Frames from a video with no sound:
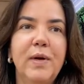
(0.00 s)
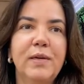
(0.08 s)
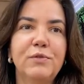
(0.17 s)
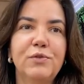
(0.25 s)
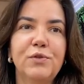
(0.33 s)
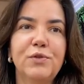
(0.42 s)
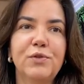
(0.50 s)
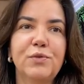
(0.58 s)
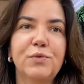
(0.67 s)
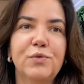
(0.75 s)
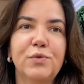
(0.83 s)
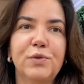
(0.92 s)
anos de
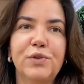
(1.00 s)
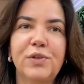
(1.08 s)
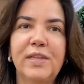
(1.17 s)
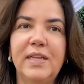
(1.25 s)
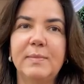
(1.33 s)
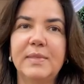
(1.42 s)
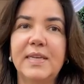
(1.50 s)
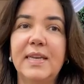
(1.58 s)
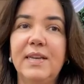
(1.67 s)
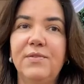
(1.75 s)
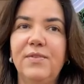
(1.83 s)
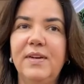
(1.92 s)
discussões de temas
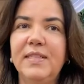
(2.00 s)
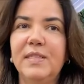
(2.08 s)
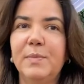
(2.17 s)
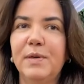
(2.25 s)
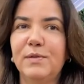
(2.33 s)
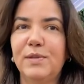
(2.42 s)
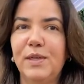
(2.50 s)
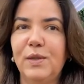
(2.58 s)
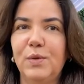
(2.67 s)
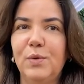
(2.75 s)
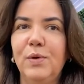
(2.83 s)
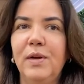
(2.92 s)
relevantes para o
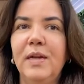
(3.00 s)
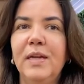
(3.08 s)
setor